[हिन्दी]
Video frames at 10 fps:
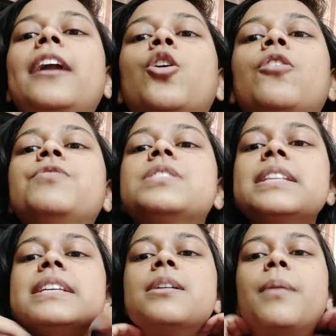एंड
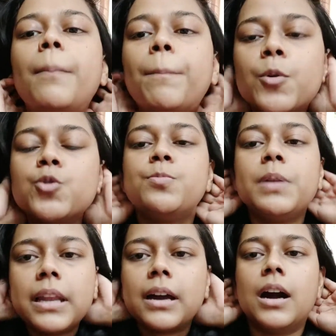ऑब्वियसली जब आप कुछ
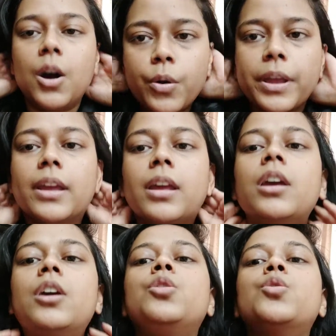भी लगाओगे
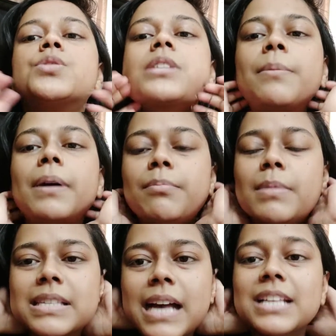तो उसके बाद
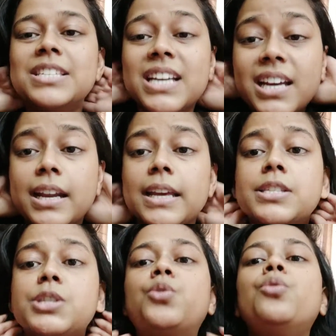मसाज करना
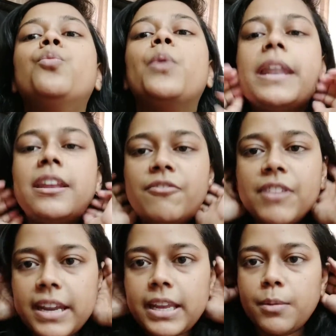इज यू नो वेरी
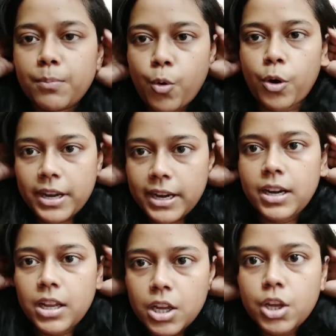वेरी
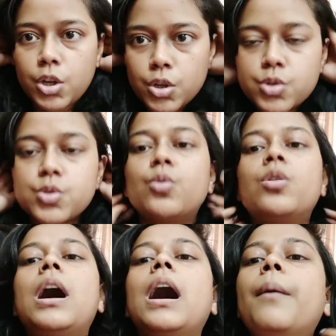इम्पोर्टेंट सो
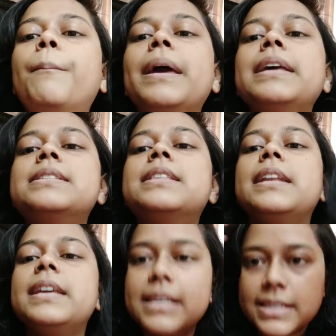मैं इस
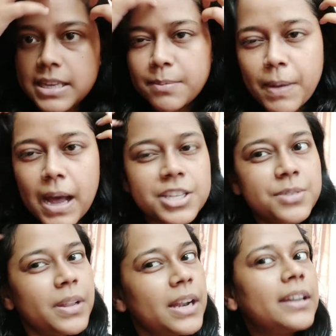तरीके से पांच